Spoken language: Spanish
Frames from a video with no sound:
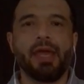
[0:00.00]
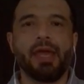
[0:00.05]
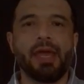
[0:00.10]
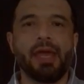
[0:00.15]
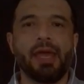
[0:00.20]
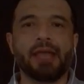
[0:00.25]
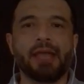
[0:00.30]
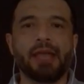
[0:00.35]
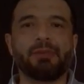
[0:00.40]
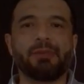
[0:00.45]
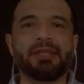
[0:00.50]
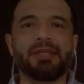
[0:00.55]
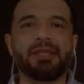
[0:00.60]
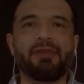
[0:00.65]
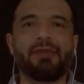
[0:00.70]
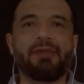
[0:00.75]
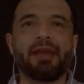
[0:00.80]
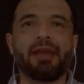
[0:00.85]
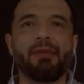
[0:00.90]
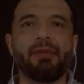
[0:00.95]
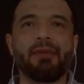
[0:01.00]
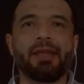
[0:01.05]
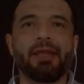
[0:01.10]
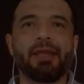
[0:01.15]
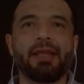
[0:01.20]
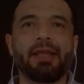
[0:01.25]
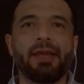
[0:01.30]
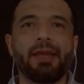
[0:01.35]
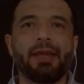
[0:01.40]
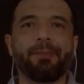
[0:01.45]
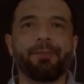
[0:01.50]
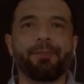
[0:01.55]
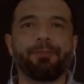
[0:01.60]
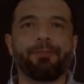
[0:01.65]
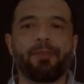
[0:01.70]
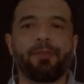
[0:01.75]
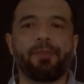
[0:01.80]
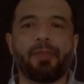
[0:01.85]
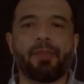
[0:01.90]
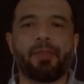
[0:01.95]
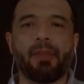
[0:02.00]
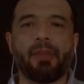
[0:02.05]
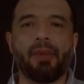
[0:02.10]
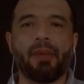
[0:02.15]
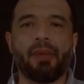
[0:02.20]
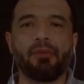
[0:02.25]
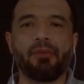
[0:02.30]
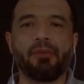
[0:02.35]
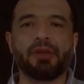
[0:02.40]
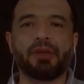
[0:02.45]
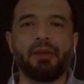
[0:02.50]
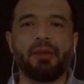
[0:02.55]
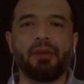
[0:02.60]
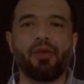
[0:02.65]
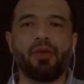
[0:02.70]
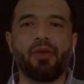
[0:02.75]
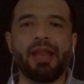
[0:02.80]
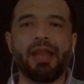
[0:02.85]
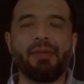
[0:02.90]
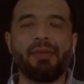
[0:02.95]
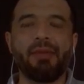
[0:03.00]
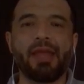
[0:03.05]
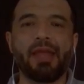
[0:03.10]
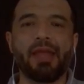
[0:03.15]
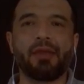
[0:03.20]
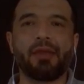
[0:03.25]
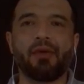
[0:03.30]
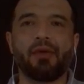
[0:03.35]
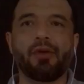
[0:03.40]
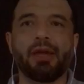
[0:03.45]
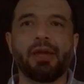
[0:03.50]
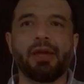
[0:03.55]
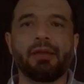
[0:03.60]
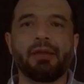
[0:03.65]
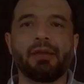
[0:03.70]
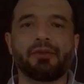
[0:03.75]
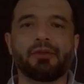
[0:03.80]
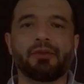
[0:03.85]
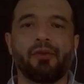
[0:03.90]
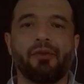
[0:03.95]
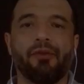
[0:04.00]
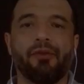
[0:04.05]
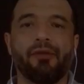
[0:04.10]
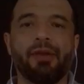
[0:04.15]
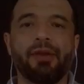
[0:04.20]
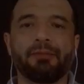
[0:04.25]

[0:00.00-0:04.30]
Específicamente mm, vamos a ver modelamiento en software